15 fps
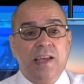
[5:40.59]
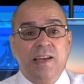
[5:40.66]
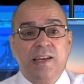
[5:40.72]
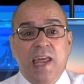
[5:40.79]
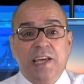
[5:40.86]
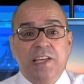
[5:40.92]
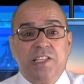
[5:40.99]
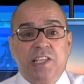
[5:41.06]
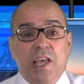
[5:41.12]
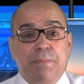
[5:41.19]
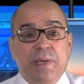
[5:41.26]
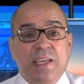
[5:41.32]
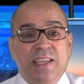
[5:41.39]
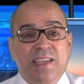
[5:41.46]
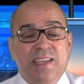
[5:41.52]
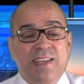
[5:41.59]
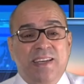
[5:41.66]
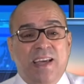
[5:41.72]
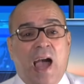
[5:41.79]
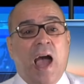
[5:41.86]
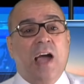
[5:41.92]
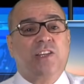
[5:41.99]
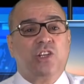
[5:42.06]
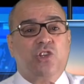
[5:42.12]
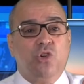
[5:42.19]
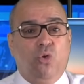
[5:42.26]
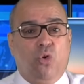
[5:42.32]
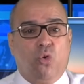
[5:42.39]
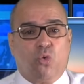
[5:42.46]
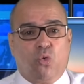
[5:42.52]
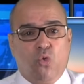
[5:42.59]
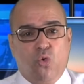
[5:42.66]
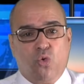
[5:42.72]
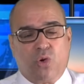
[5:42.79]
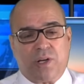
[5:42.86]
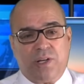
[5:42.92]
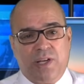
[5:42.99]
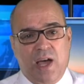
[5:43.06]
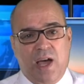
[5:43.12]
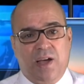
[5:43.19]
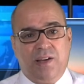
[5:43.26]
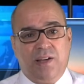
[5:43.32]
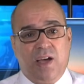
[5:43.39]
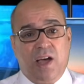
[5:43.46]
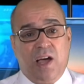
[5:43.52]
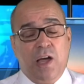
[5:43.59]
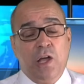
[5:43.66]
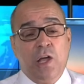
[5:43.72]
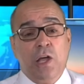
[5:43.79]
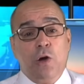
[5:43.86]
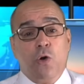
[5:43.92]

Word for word: ليس بإعادة الحقوق لأهلها